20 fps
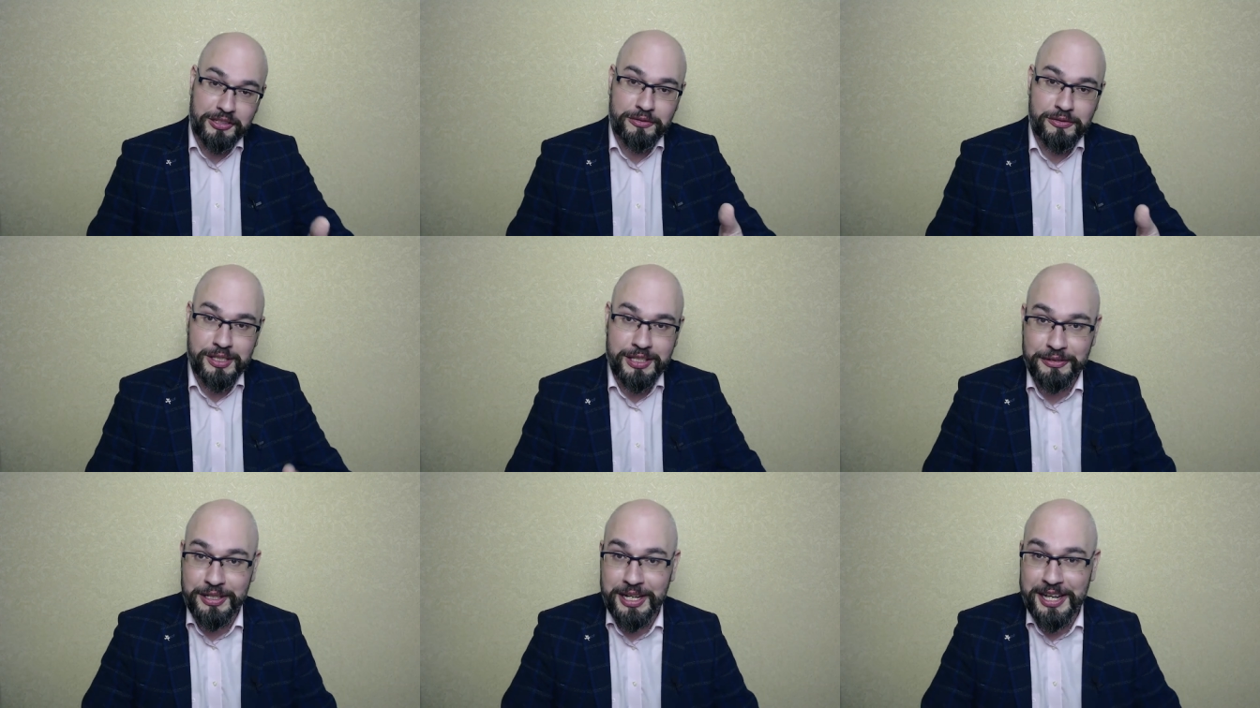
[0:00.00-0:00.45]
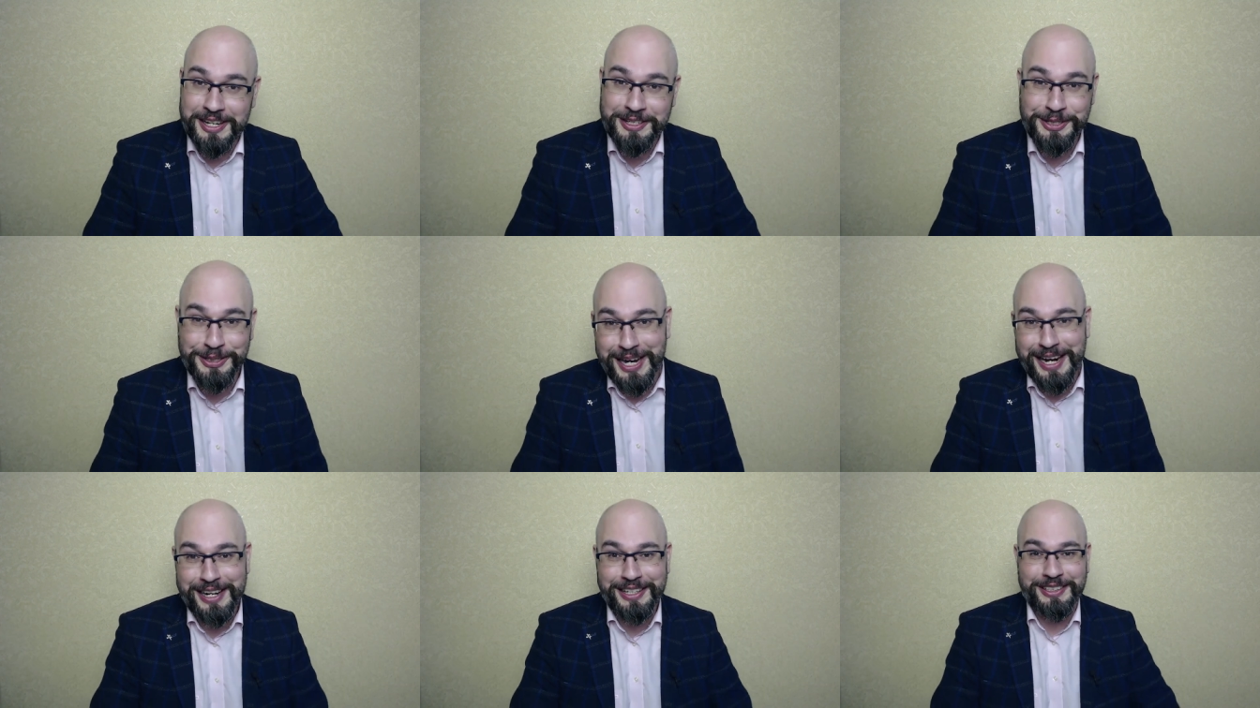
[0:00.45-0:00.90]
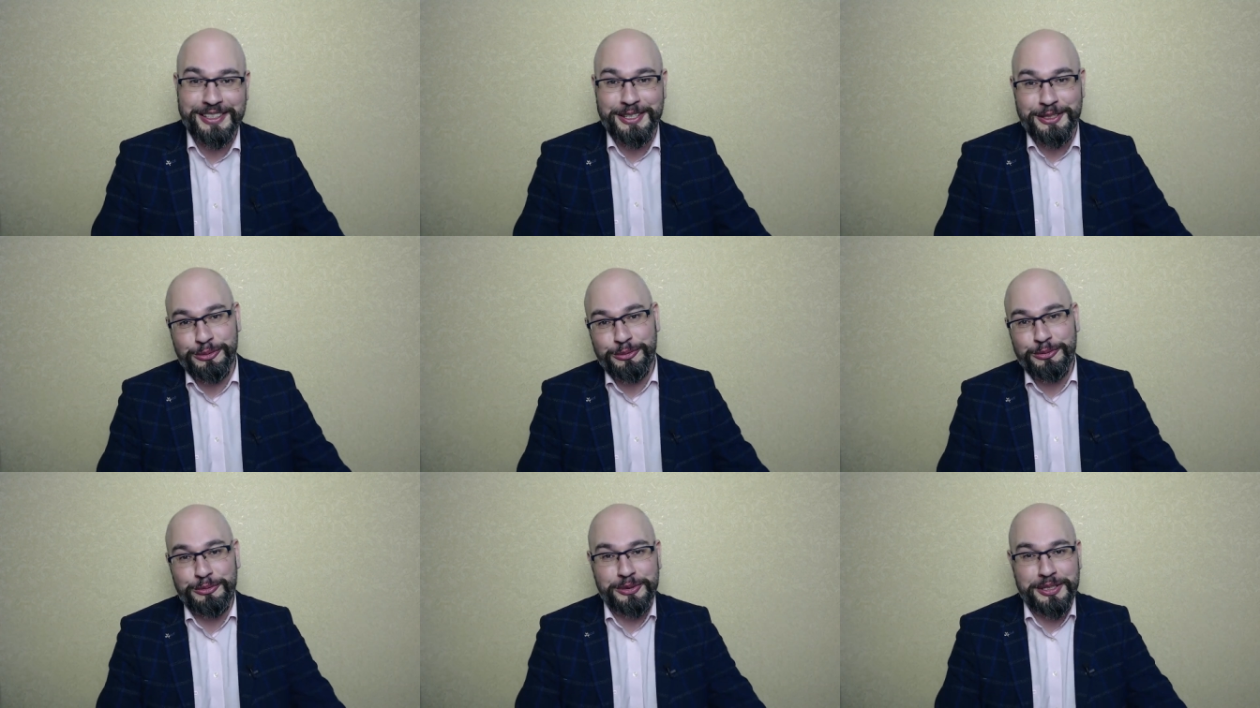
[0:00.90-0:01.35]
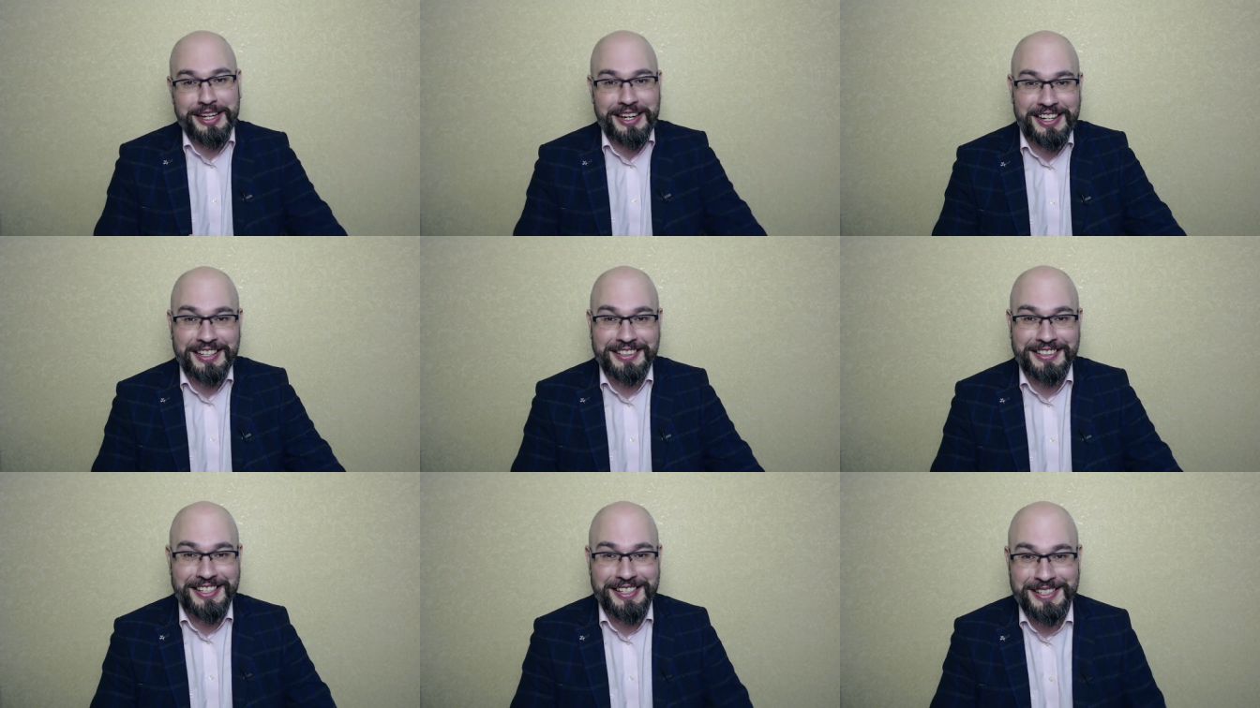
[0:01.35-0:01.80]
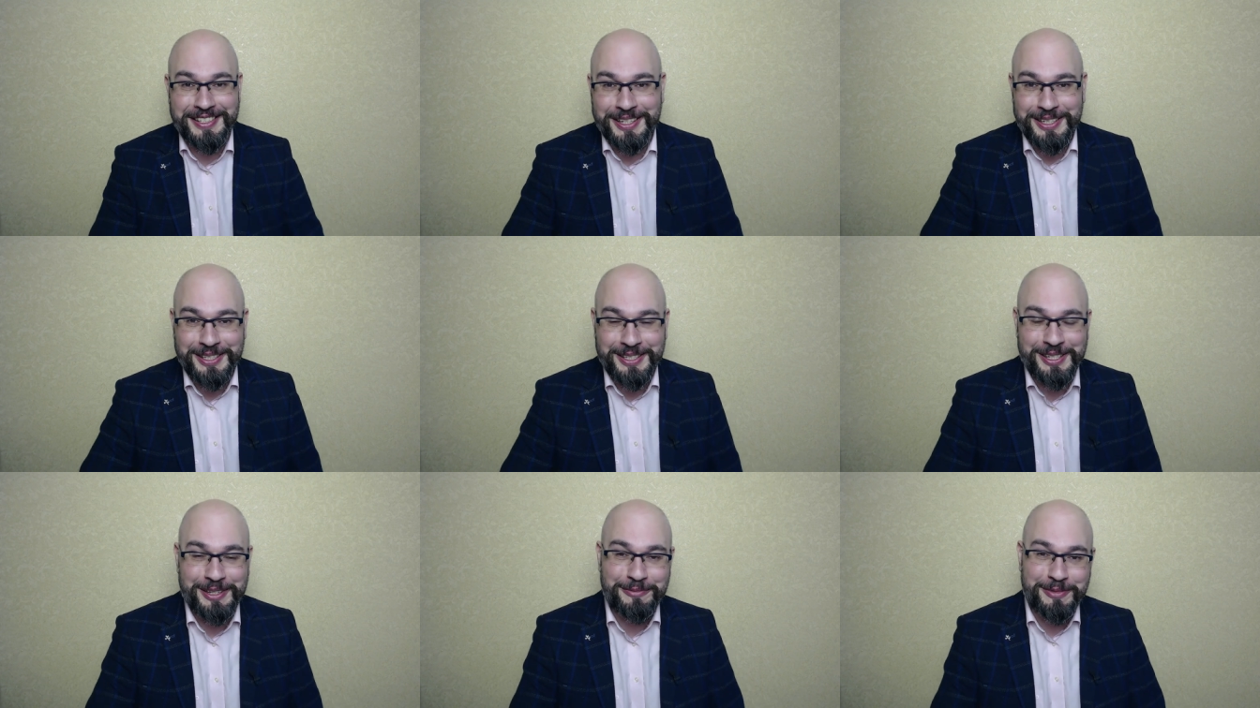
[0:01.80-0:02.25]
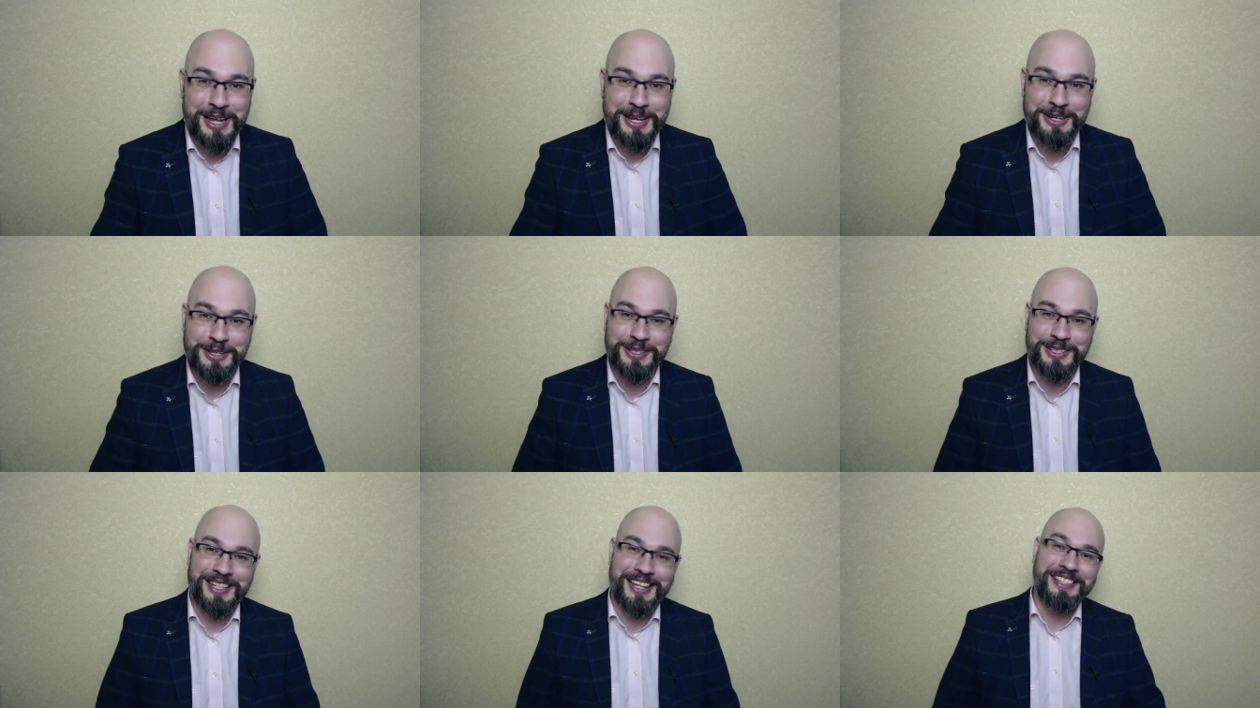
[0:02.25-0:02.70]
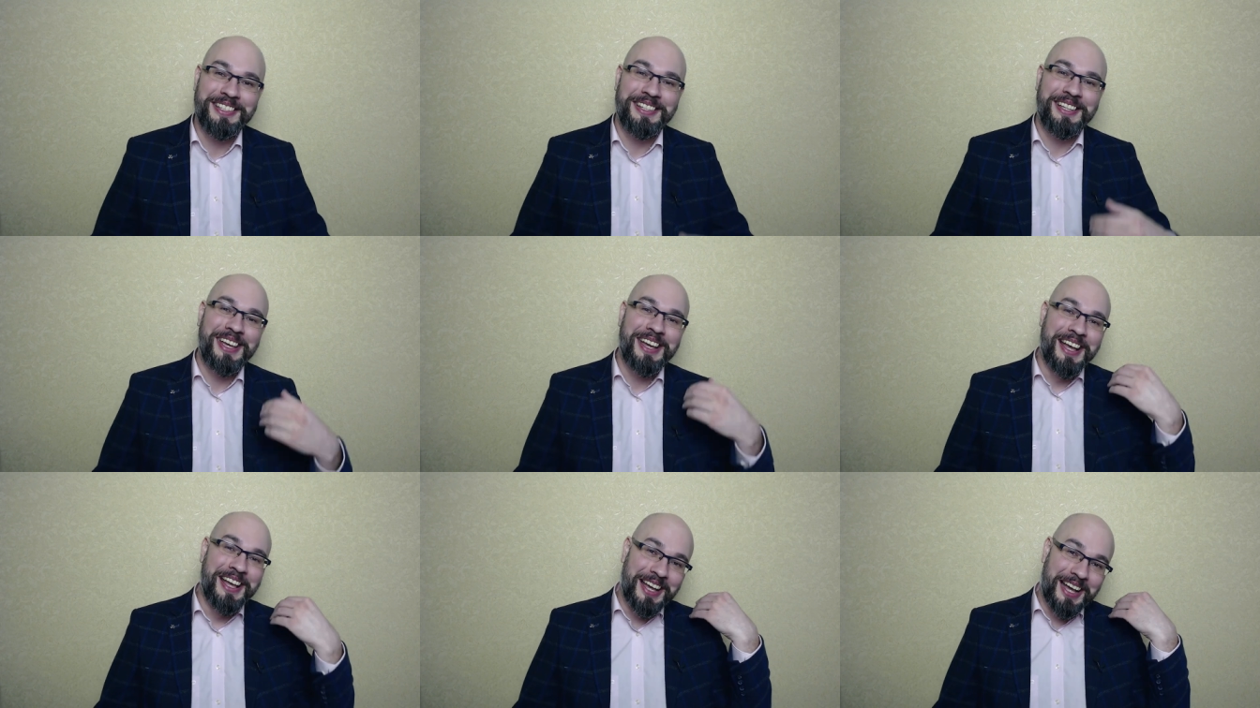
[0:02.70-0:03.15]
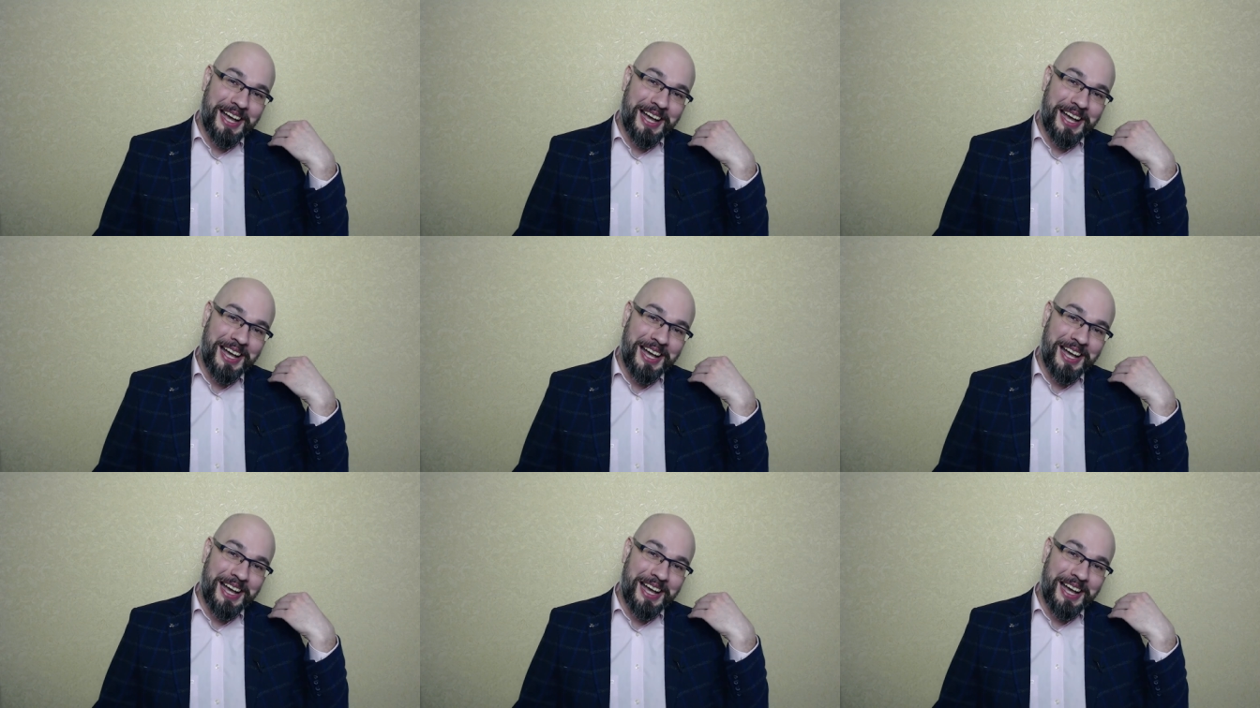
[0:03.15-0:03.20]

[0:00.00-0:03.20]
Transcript: вставляешь карточку, на радостях снимаешь деньги,